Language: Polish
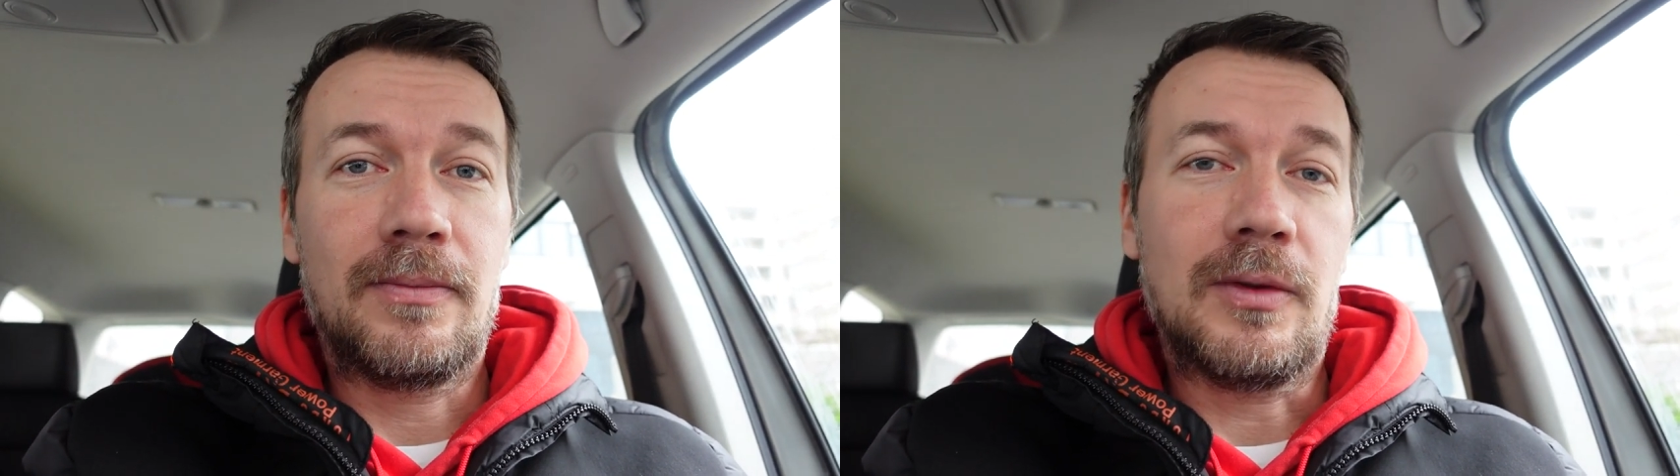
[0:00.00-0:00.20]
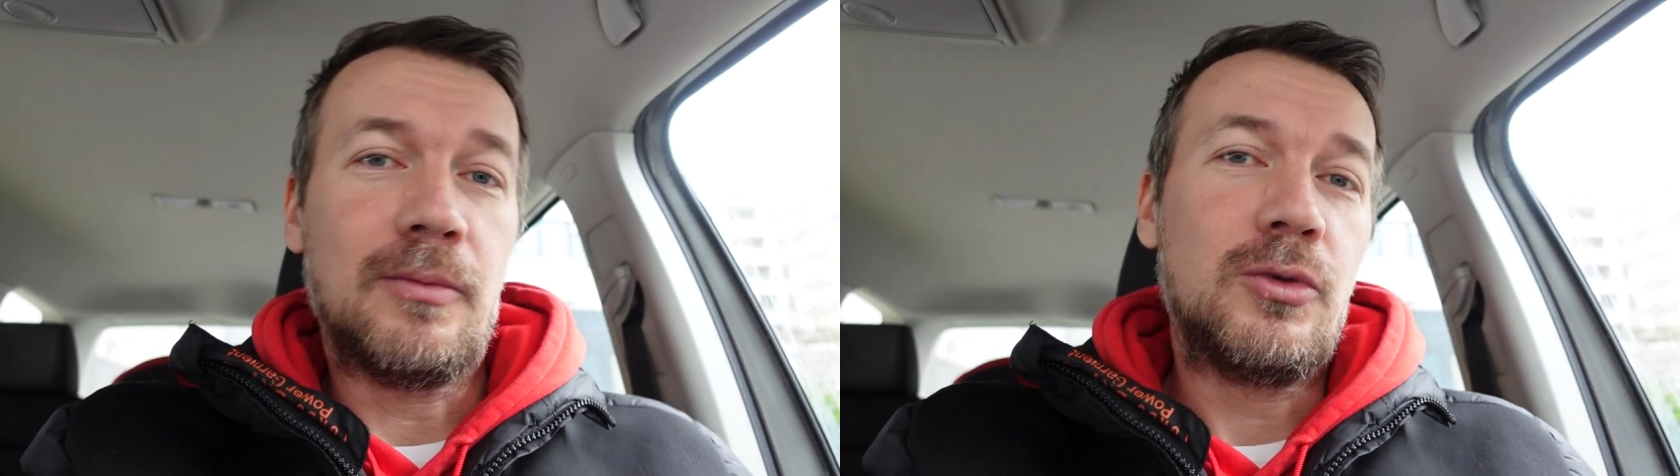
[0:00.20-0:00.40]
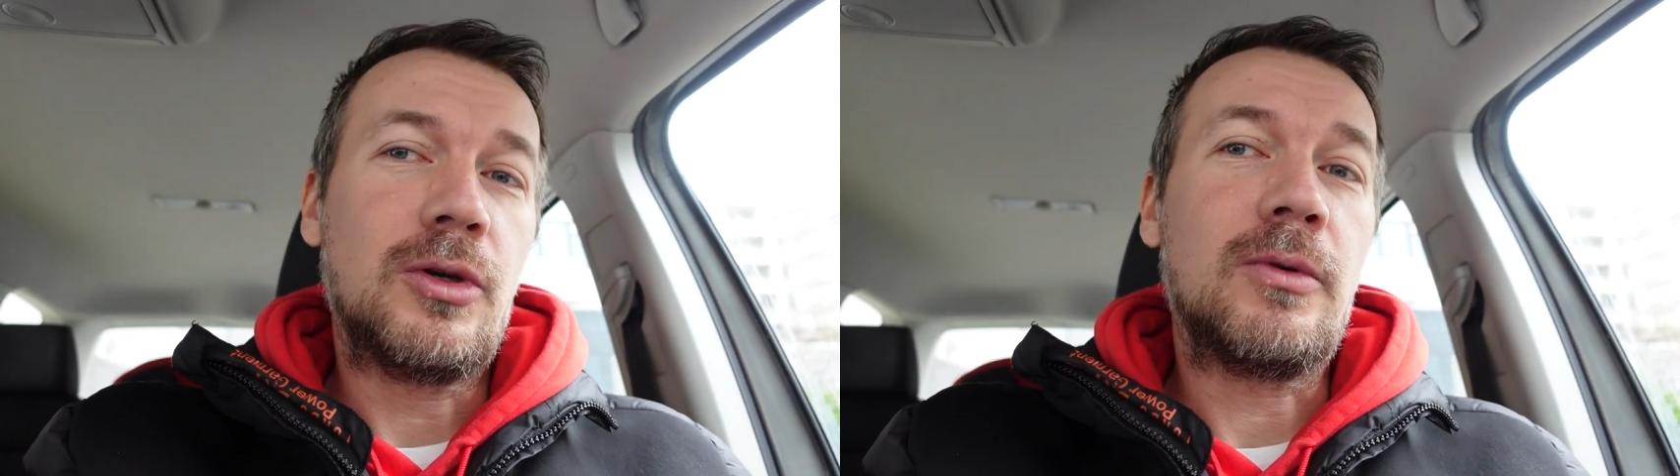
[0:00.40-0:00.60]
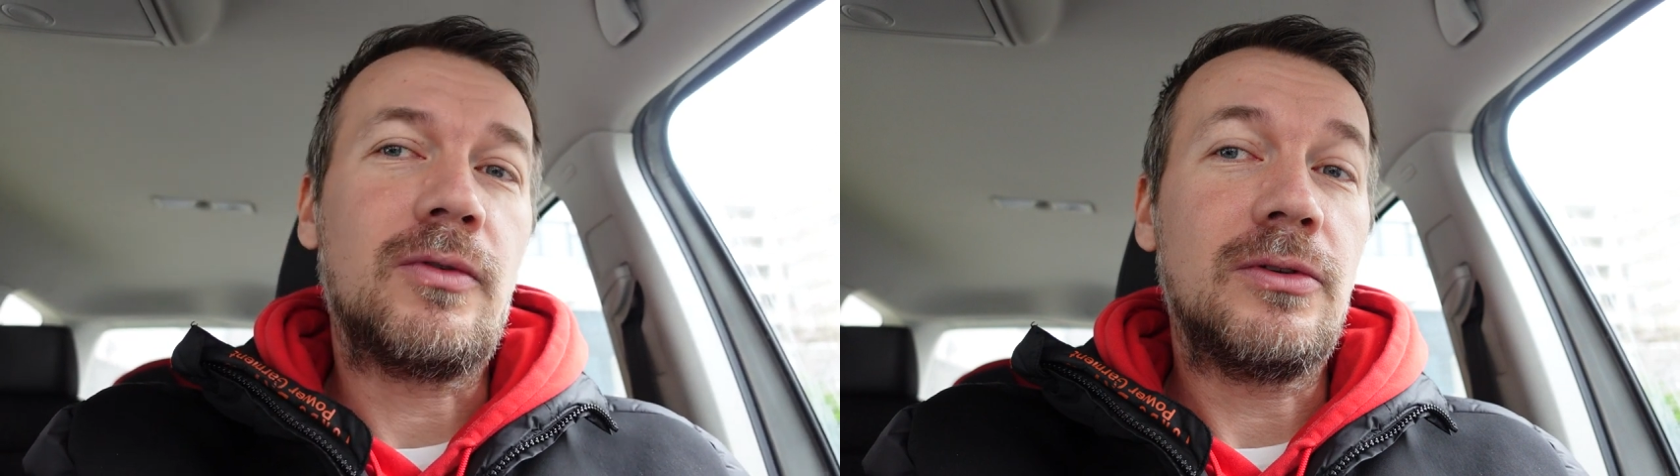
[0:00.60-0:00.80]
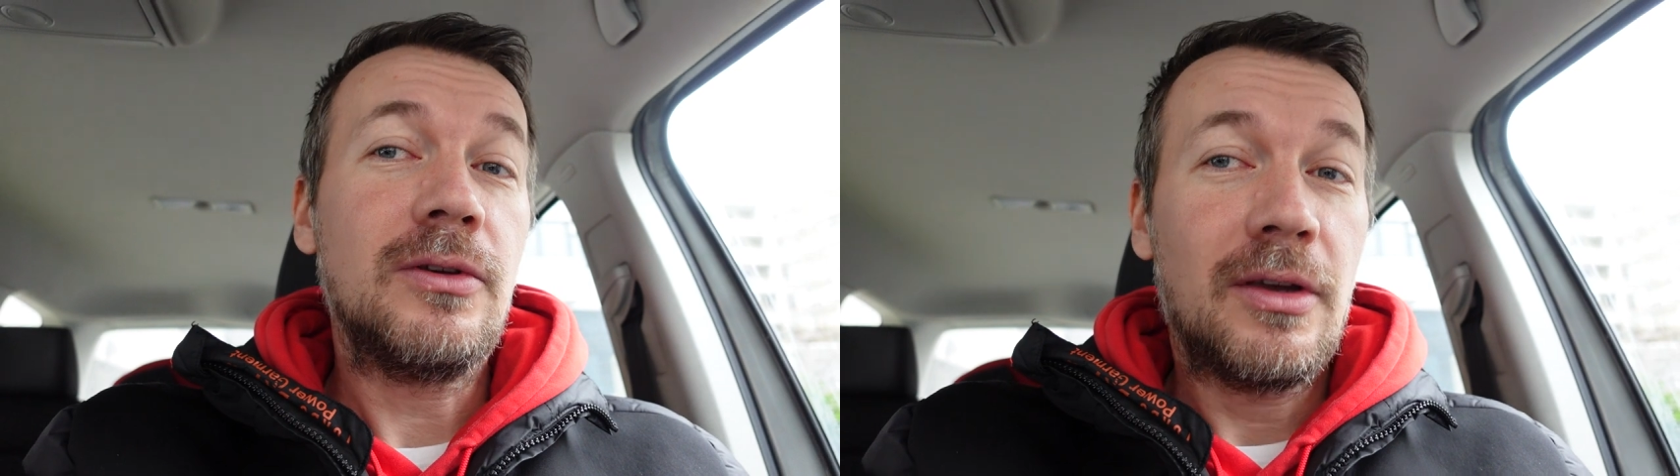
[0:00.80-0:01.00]
i muszę
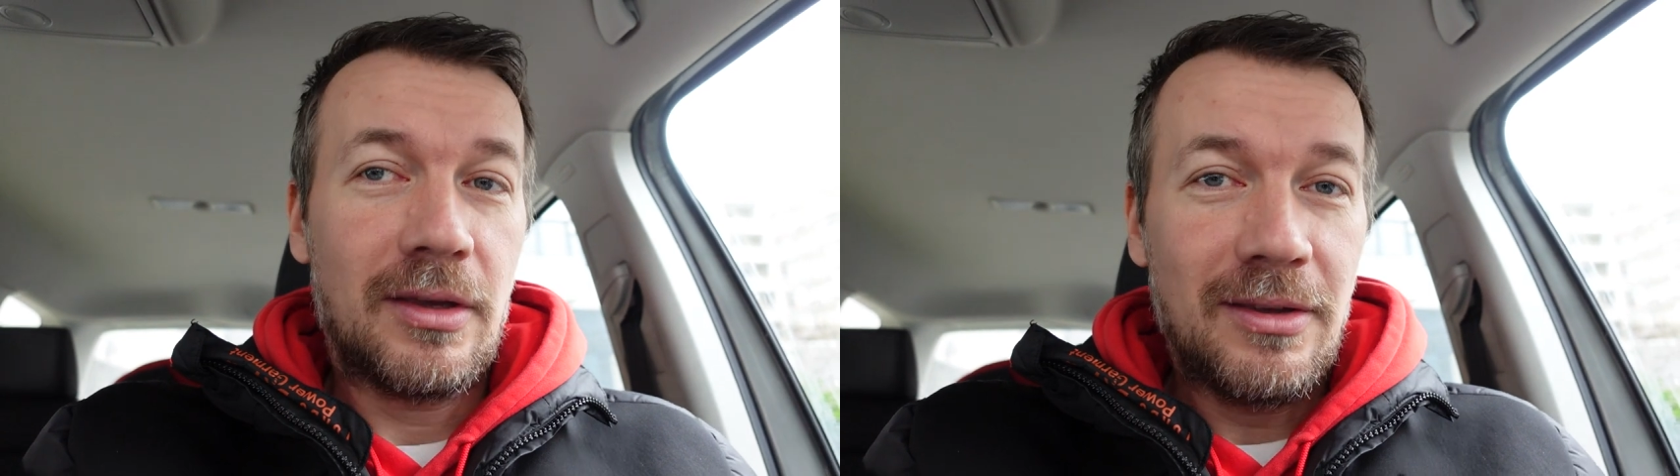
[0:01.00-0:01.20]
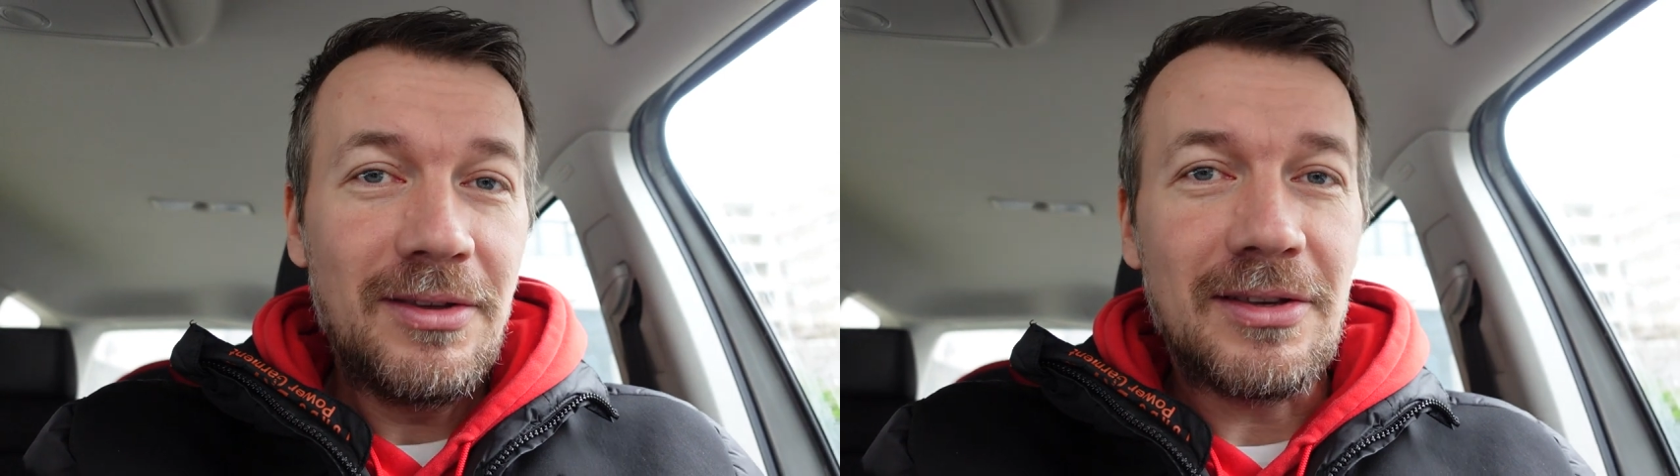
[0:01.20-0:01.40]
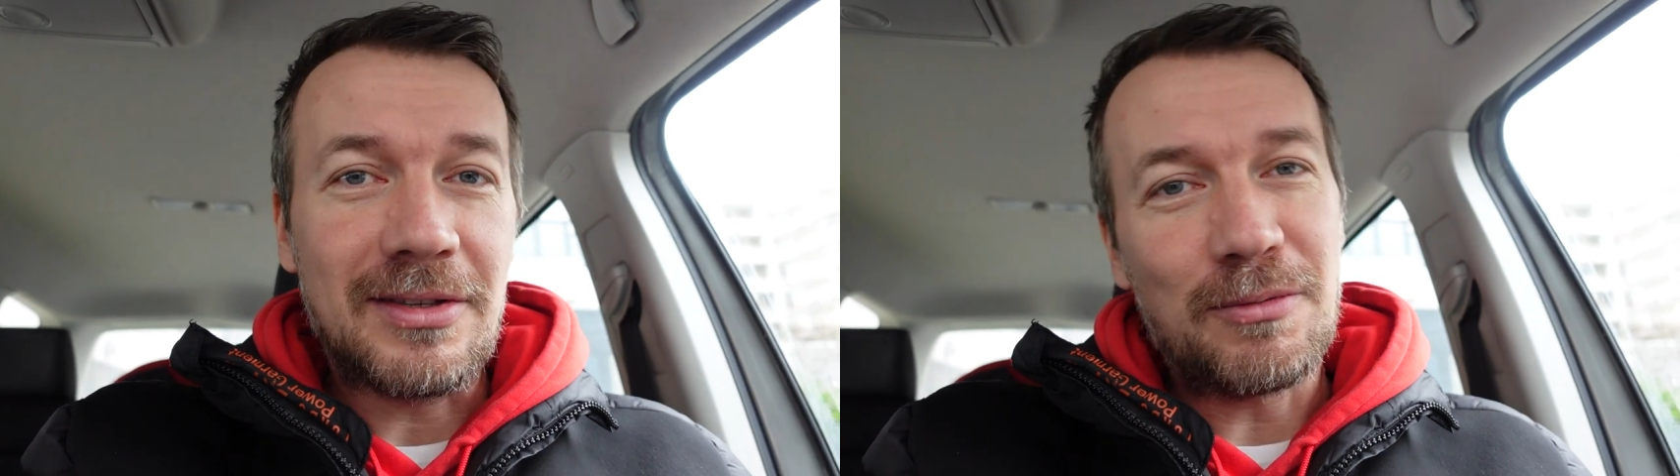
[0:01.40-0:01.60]
powiedzieć, nic,